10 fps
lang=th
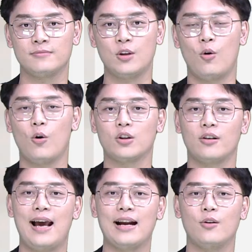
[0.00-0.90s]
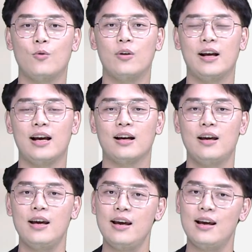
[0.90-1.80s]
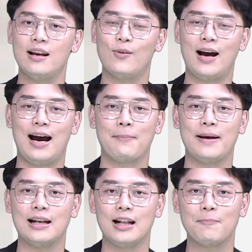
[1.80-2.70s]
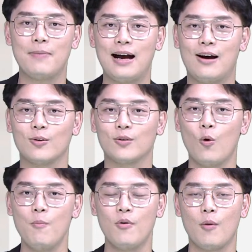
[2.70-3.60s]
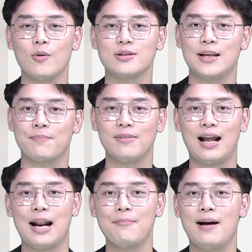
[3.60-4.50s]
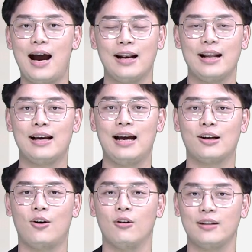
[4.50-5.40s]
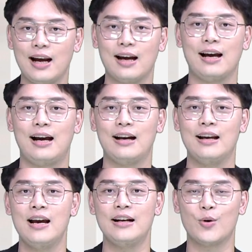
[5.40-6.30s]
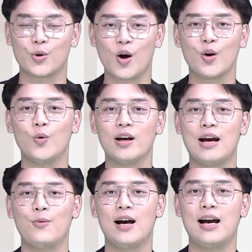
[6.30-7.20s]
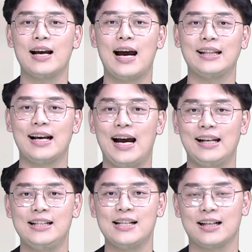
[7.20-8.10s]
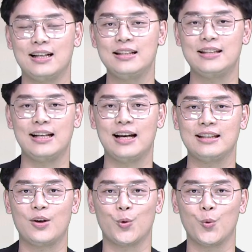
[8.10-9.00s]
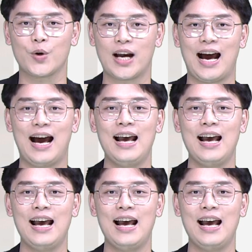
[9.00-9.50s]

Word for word: โอ้โหตอนแรกดูนะฮะเราอ่านผิดหรือเปล่าทุ่มงบกว่า10 ล้านบาทในการขอแต่งงานเดี๋ยวรอดูแล้วกันว่างานแต่งงานที่จัดขึ้นจริงนะจะหรูหรา